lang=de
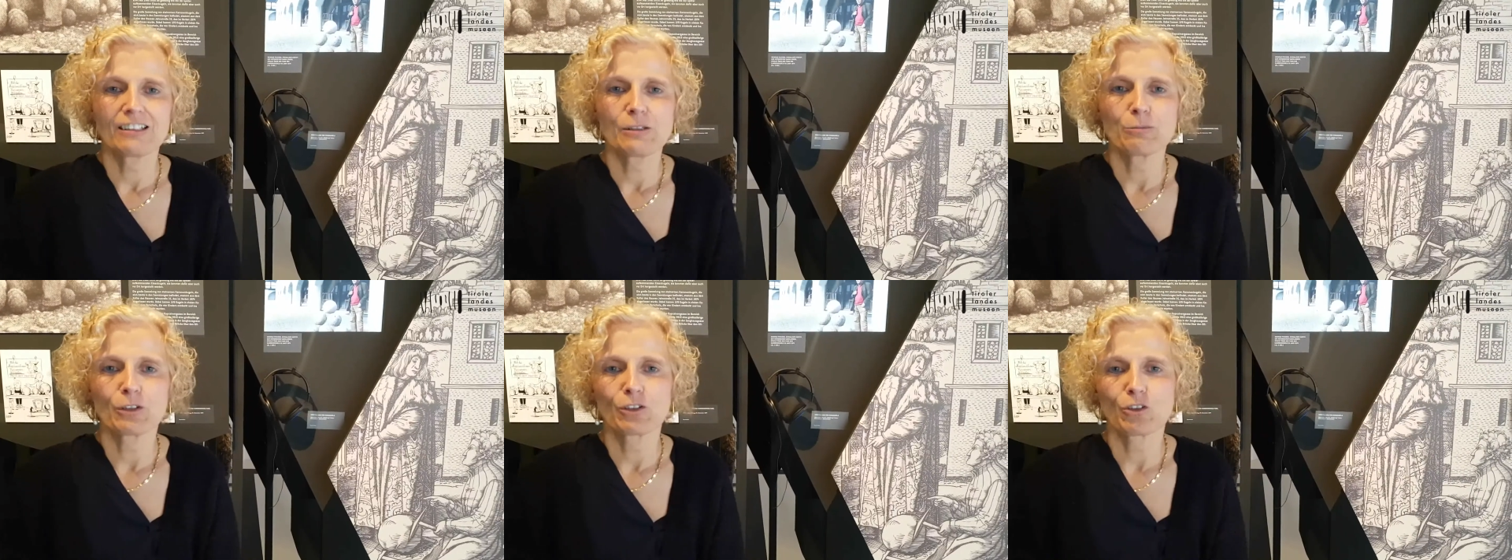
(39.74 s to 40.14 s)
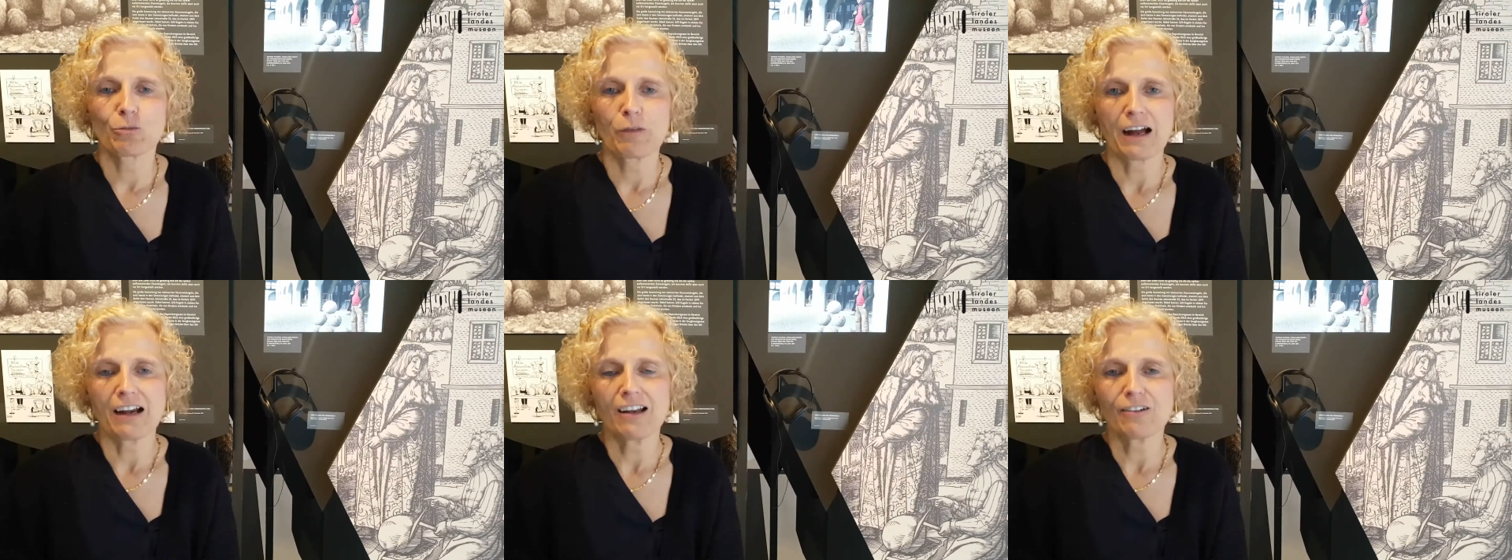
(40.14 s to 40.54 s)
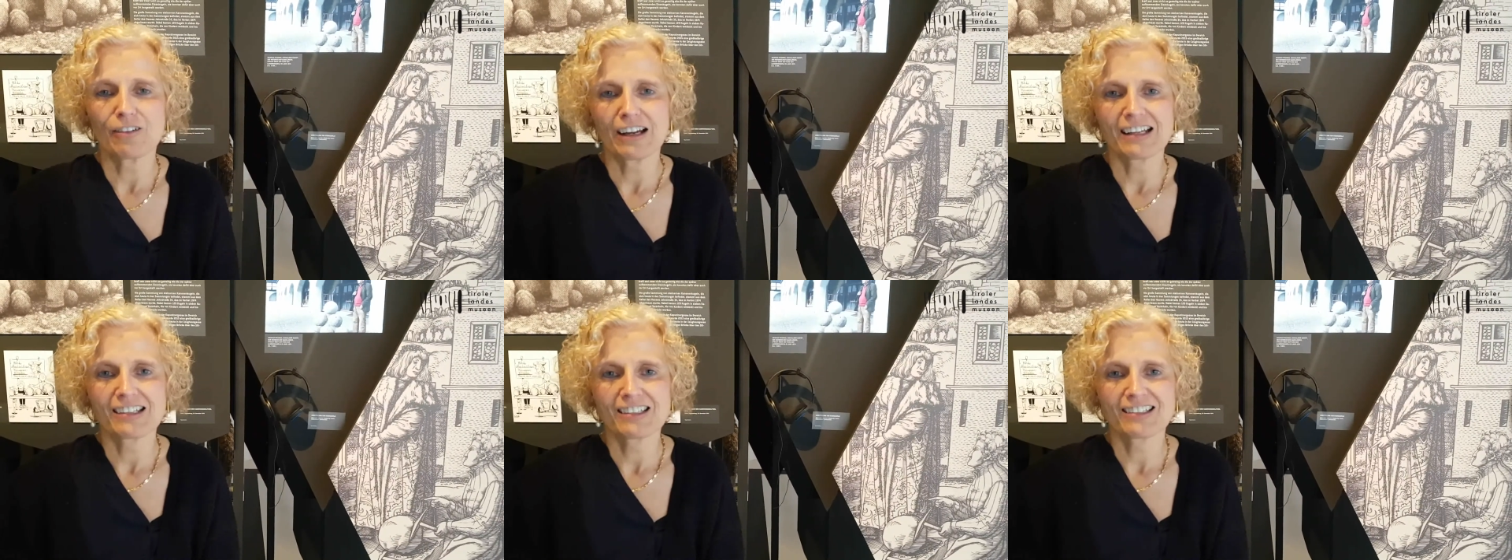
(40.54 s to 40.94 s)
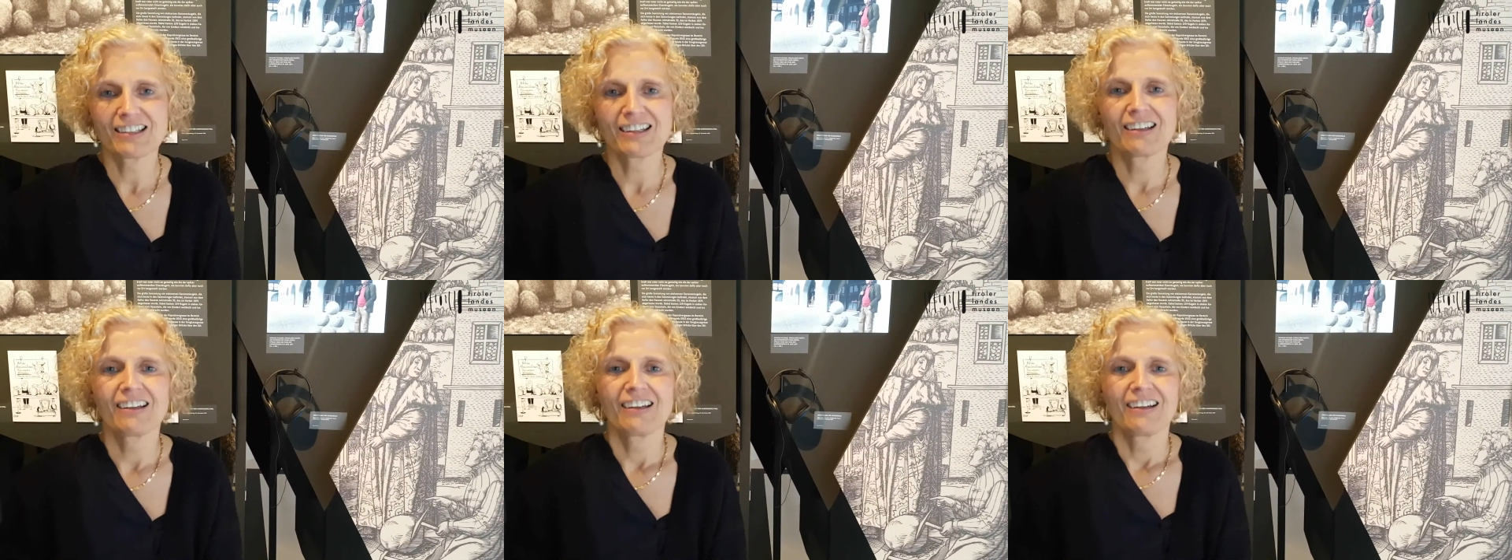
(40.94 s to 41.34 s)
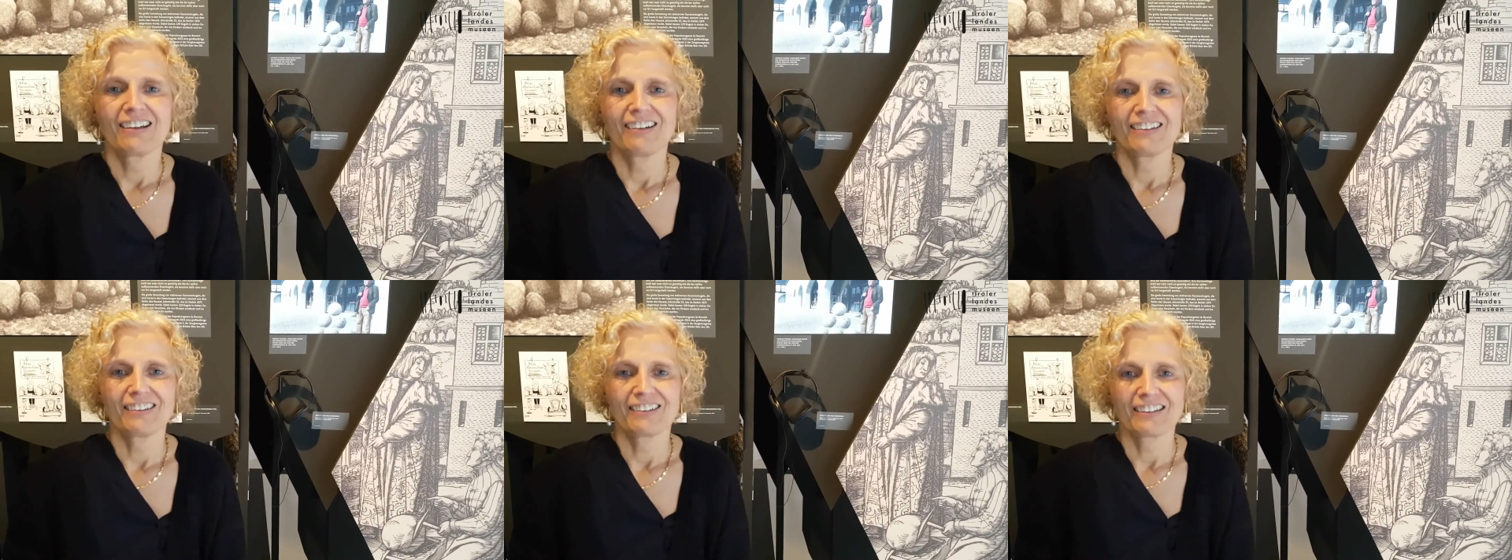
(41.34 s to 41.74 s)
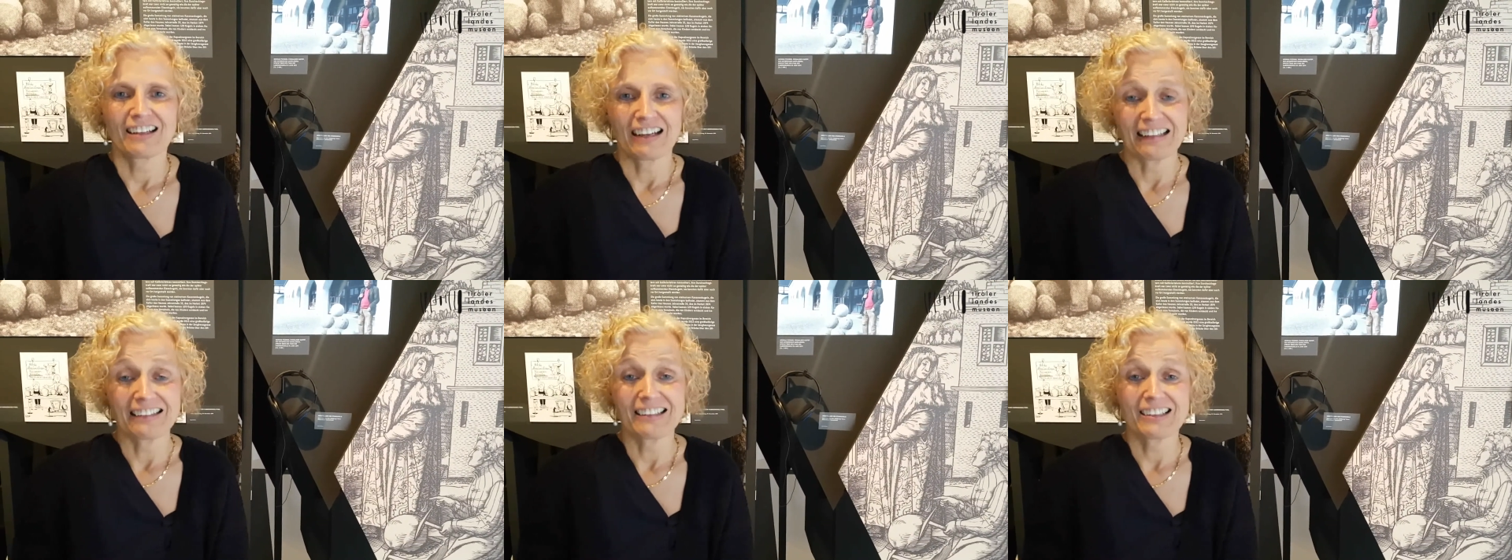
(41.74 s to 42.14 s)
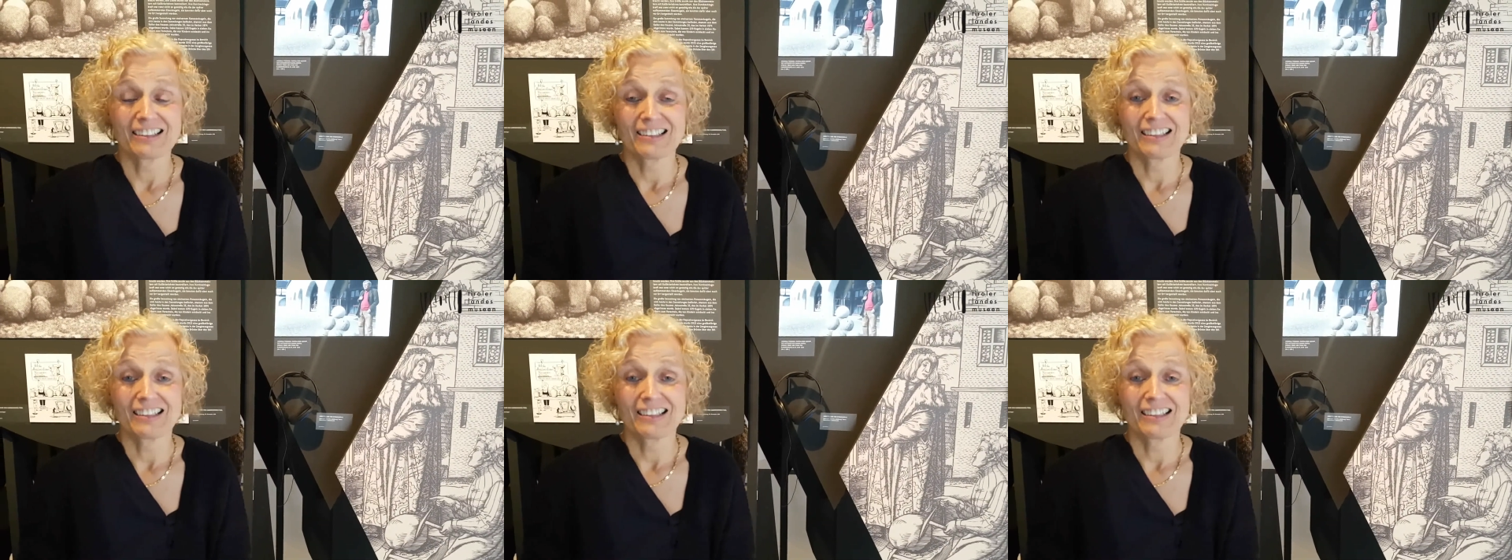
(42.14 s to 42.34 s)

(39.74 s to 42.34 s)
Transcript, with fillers: die man normalerweise äh, gar nicht